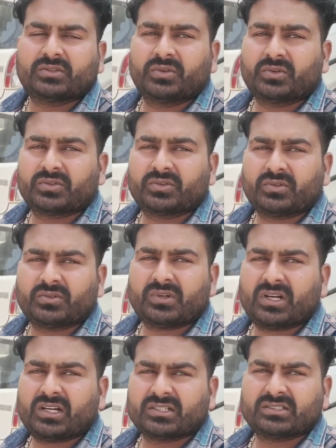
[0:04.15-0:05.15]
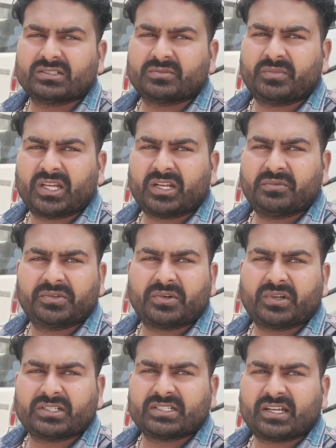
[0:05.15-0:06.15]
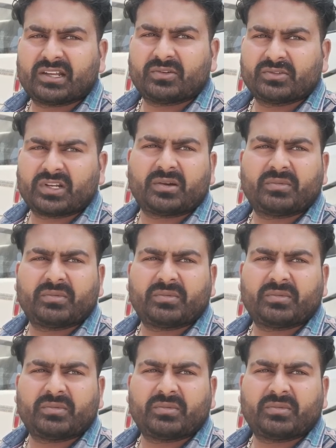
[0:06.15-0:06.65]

दोस्तों आज मेरा भी थोड़ा चेहरा उतरा